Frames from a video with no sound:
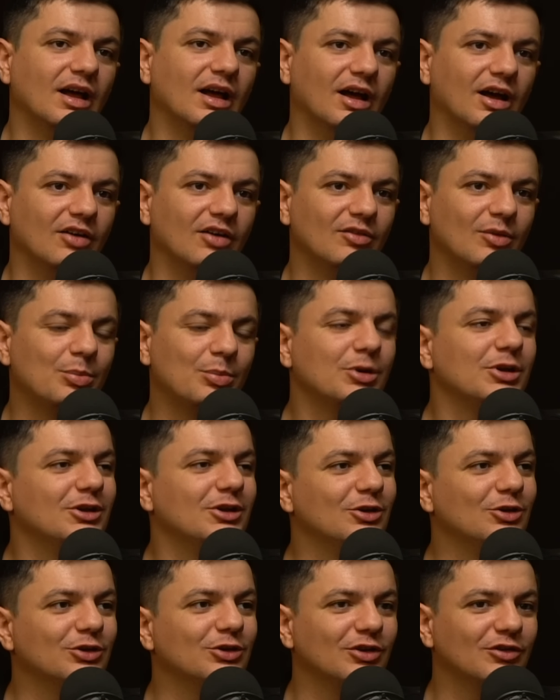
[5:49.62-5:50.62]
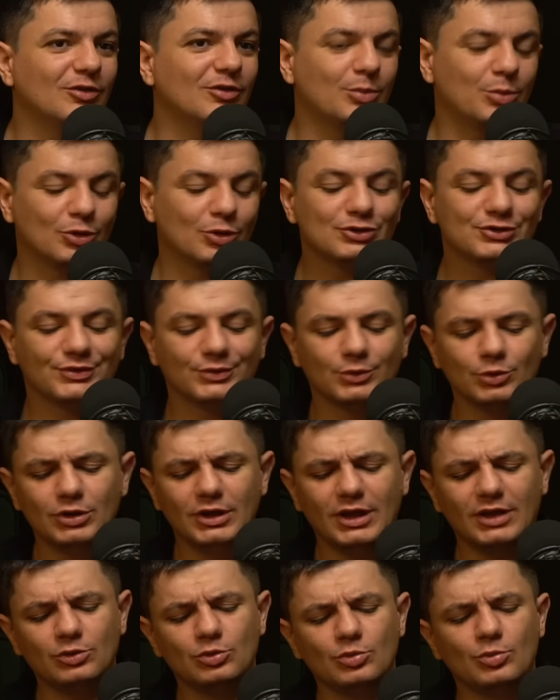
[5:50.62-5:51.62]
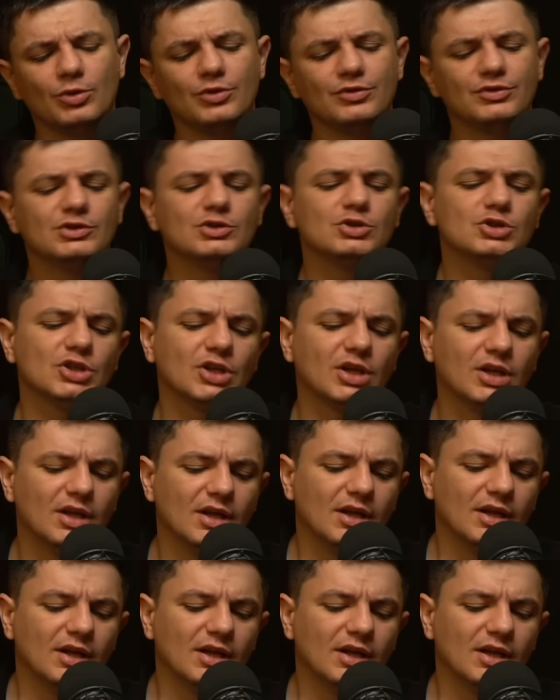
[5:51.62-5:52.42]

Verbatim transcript: а, в определенных вопросах. Но ну, я думаю, все же